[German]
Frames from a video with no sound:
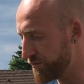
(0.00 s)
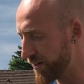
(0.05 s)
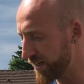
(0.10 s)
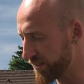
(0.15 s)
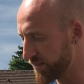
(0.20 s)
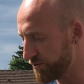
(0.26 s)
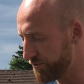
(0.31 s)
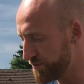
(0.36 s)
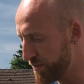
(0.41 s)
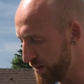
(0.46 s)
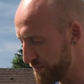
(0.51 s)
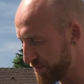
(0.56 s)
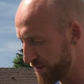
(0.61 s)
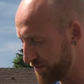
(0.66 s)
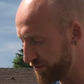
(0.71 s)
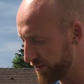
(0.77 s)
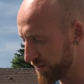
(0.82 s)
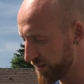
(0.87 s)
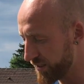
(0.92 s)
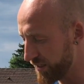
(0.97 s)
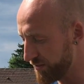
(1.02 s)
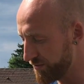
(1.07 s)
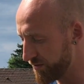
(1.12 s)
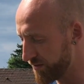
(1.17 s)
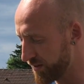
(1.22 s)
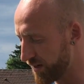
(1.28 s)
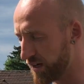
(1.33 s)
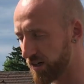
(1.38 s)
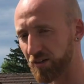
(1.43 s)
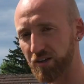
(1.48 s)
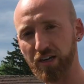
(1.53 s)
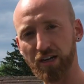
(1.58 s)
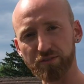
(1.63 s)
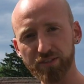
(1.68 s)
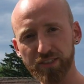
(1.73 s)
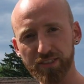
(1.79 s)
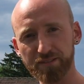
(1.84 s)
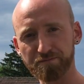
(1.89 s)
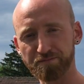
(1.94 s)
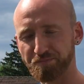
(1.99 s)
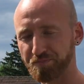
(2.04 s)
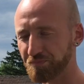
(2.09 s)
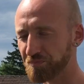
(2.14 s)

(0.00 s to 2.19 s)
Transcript: Effective People von Stephen R. Covey.